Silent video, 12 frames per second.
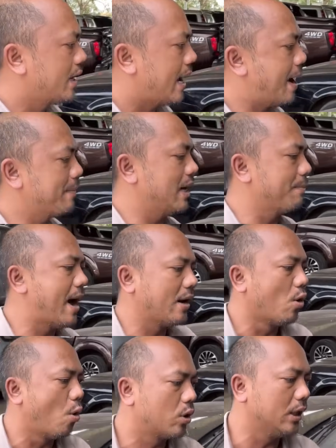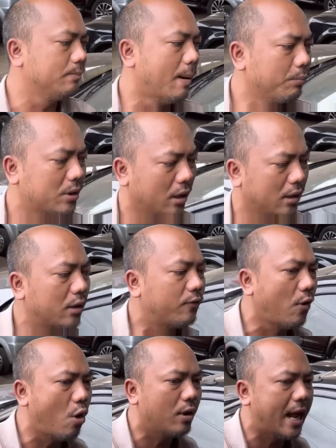em này là bản đổ kính bấm trợ lực
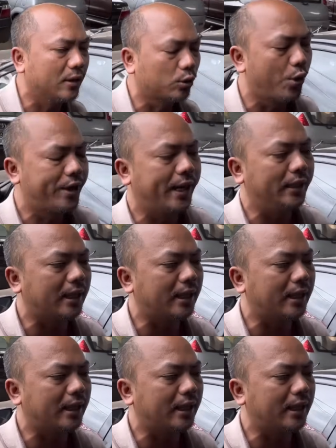vô lăng túi khí